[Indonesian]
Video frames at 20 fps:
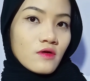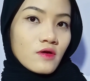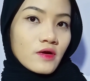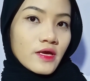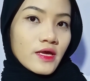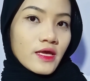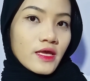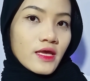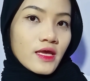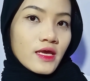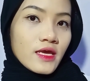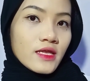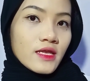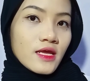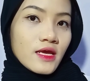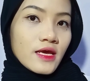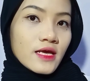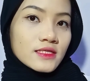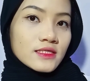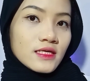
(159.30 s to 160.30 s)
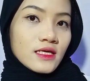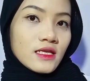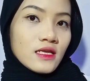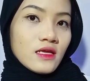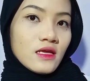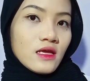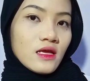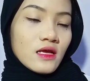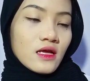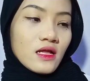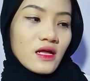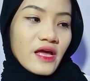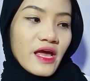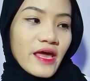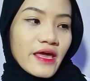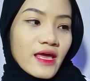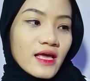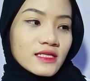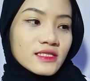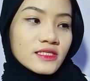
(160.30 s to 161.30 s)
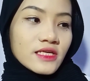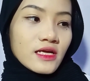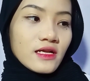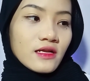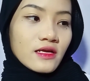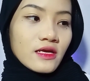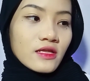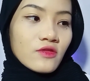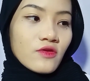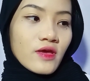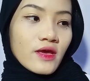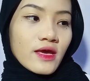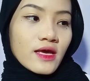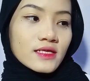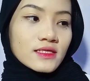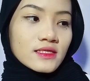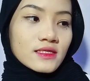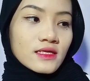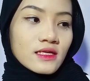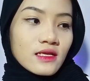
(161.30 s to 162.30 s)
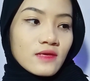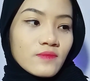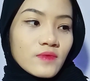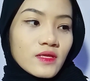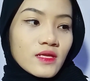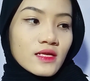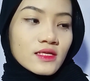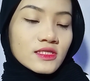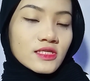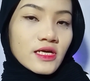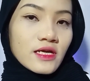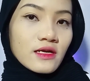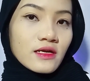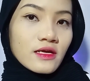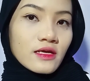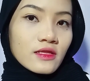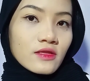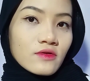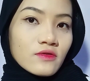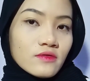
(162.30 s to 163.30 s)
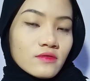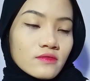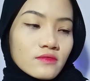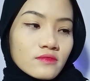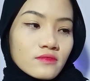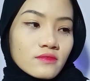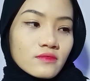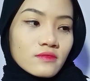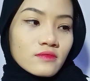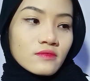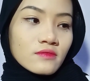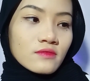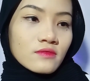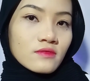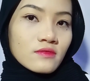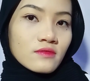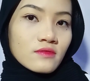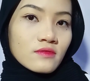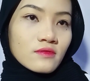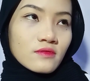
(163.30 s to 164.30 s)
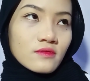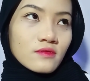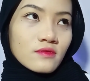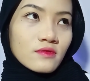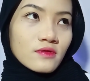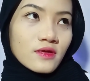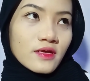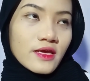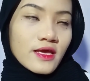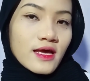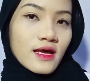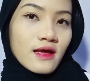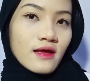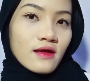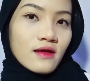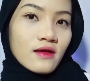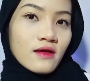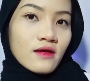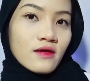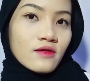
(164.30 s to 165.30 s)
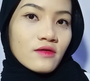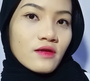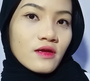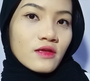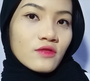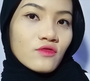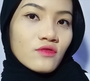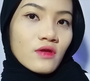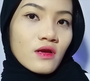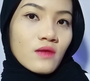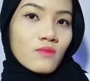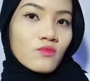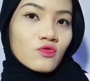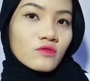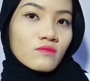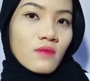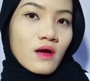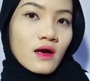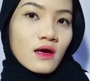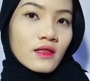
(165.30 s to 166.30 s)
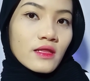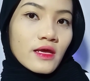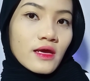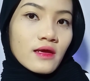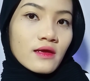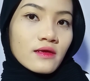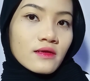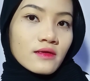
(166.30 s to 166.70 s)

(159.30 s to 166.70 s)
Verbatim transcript: Oke, kayak gini ya guys. Ini kayak gel gitu ya guys. Itunya gel gitu. Iya. Begitu dia lembut banget ya.